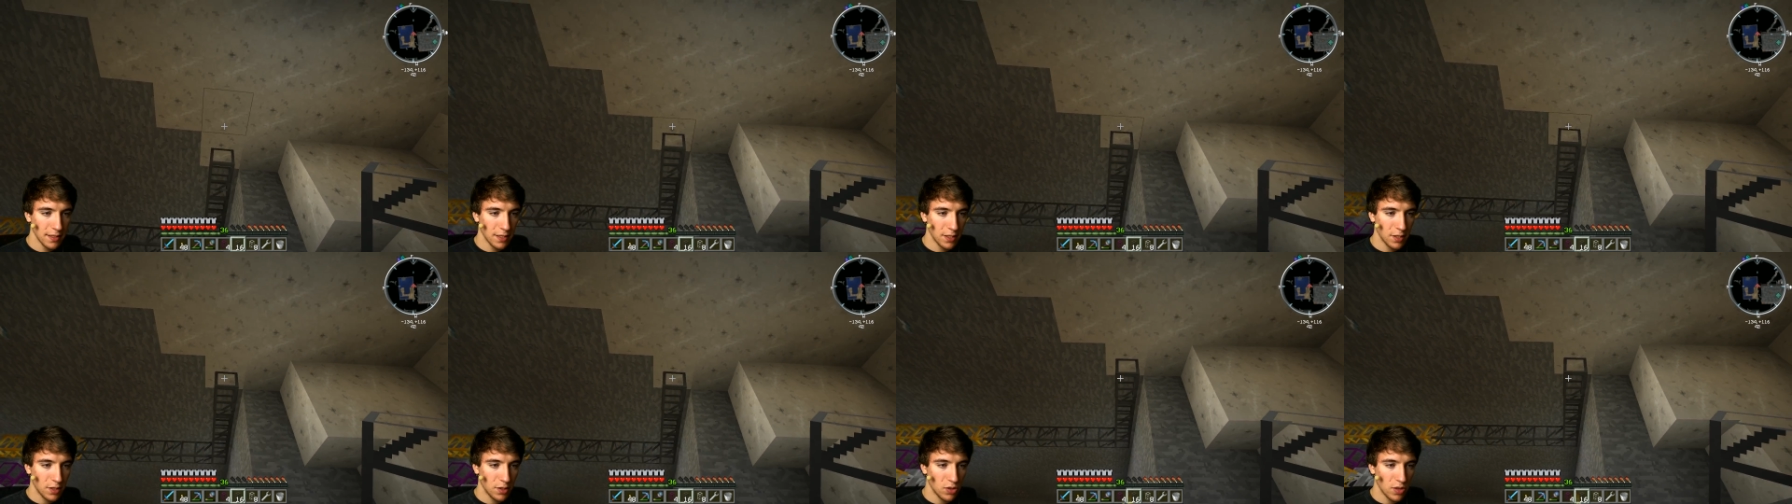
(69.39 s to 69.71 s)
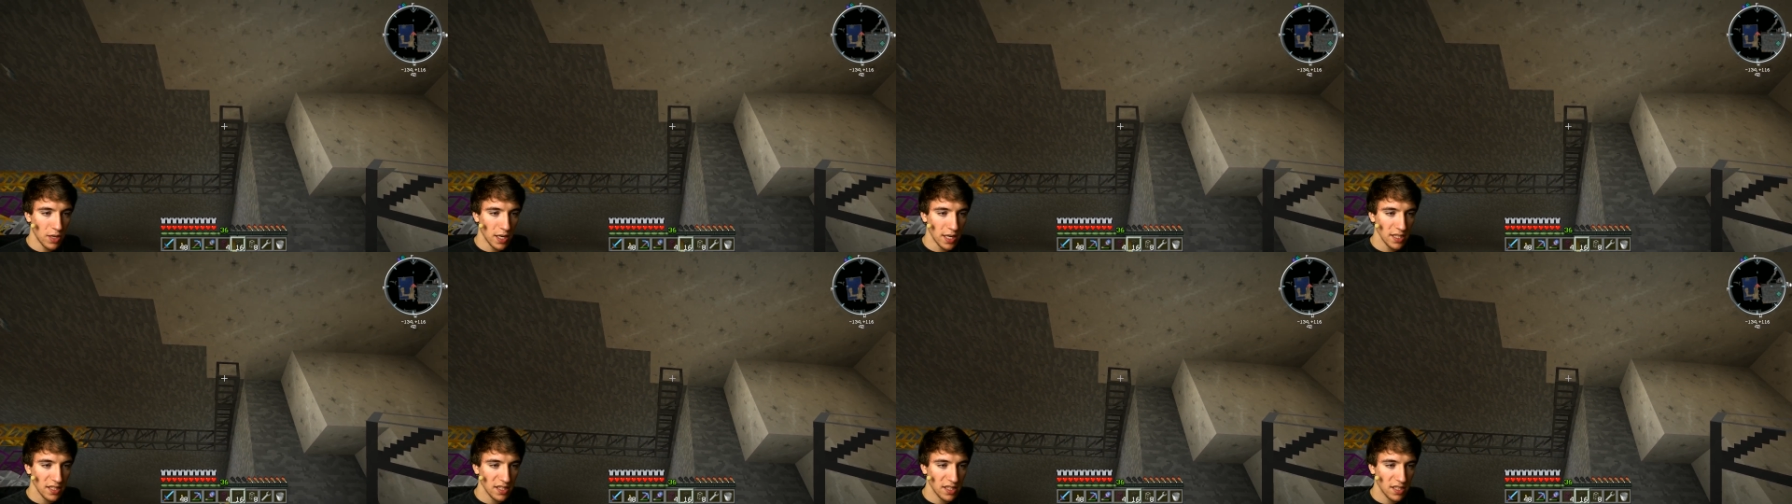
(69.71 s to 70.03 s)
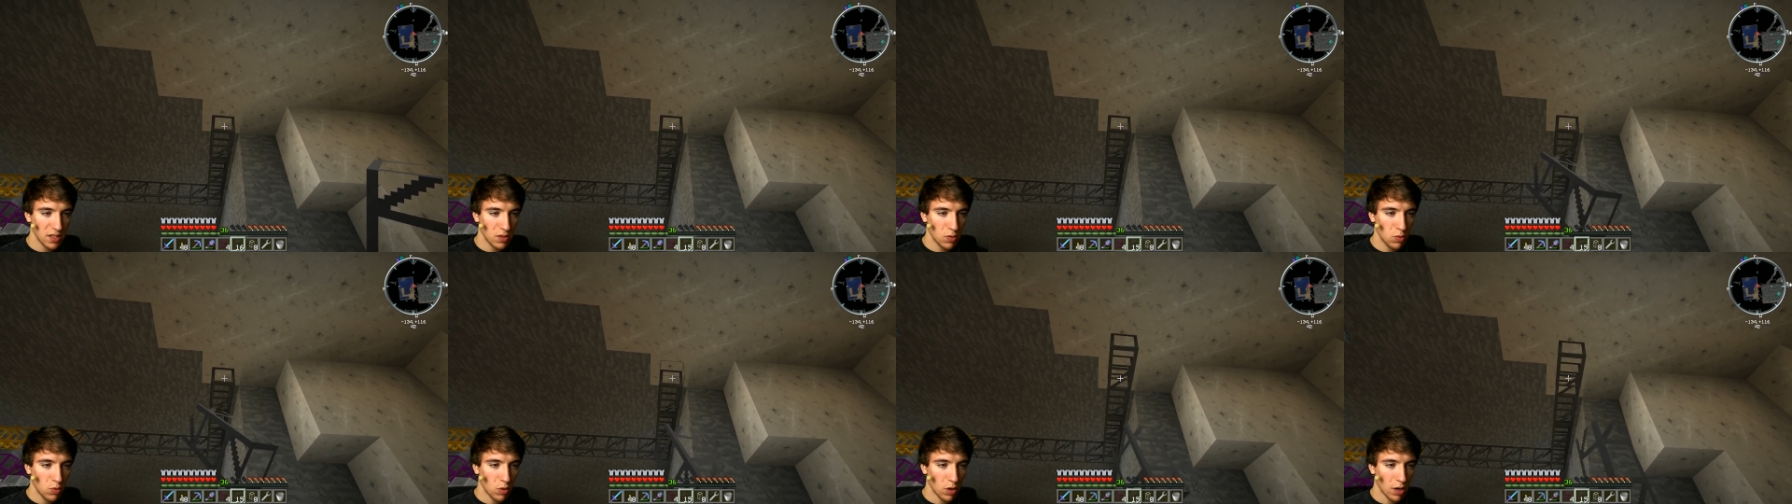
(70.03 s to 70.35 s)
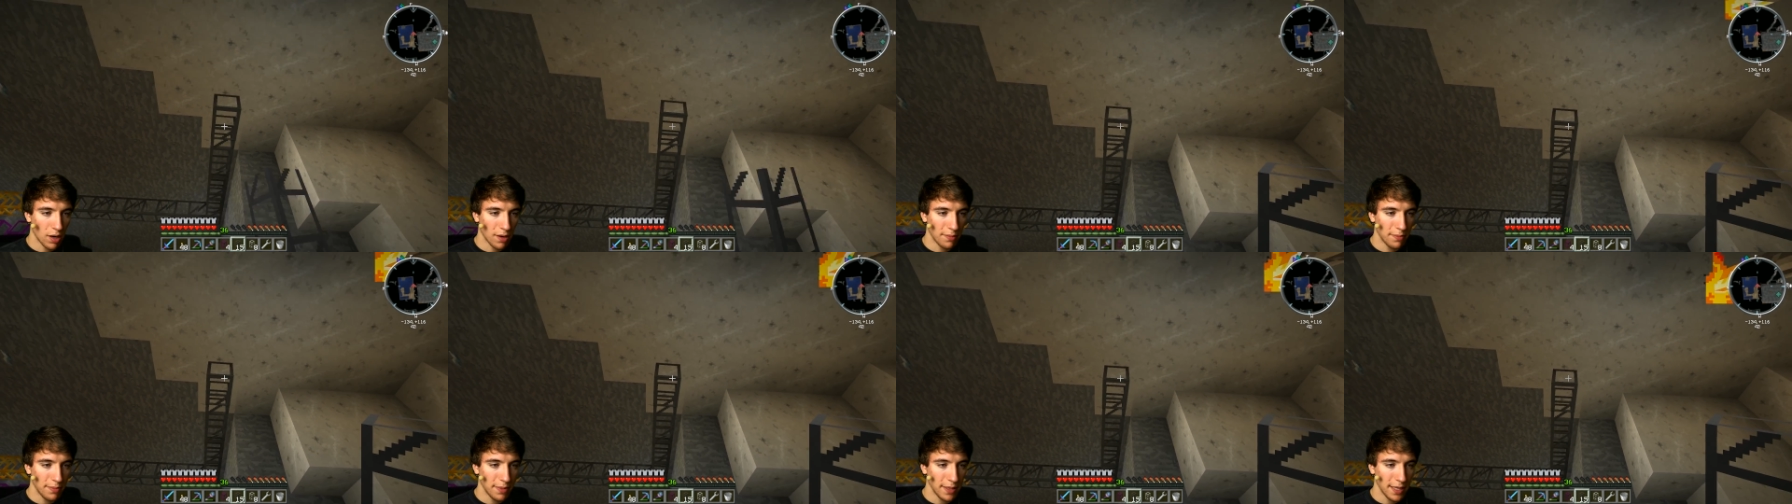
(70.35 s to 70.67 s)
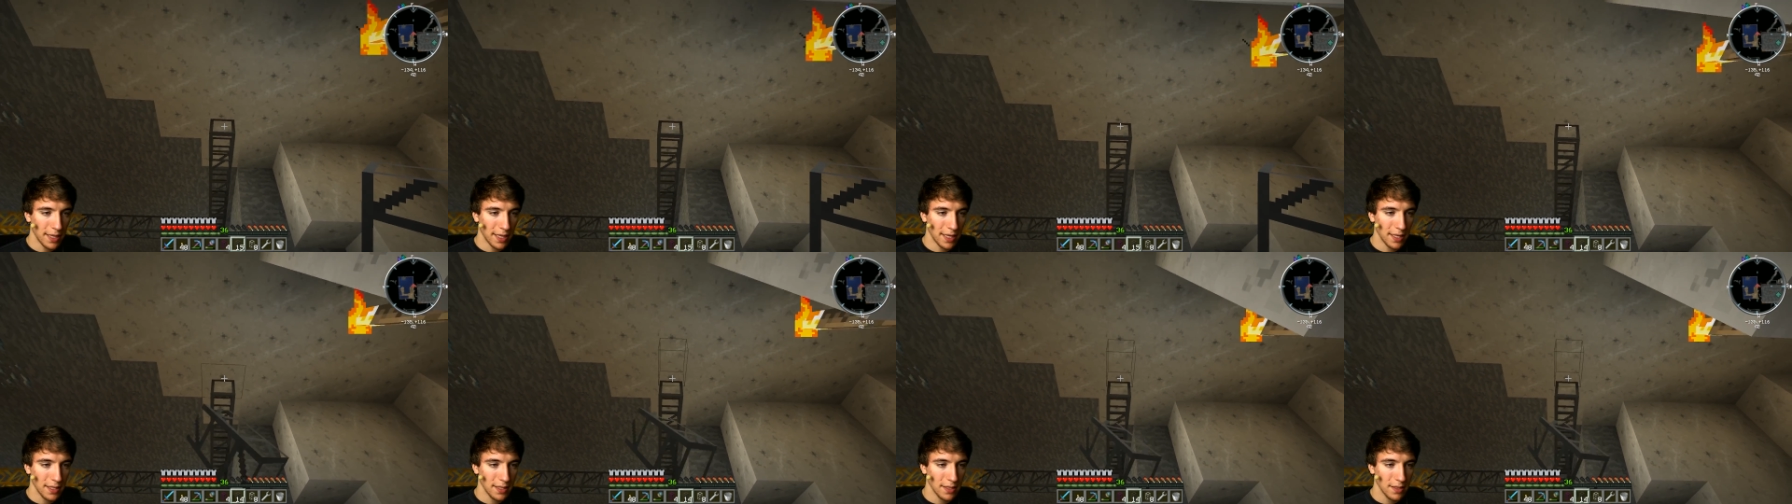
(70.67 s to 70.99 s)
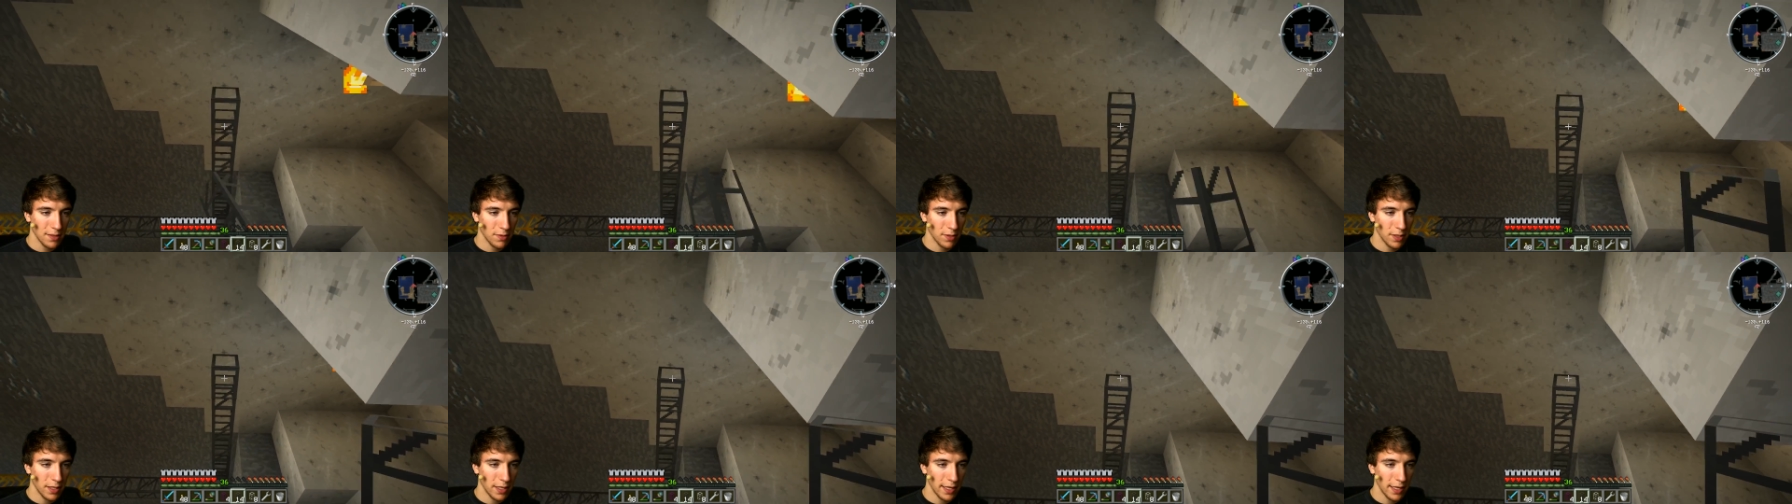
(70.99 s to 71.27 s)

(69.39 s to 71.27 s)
Transcore-Band oder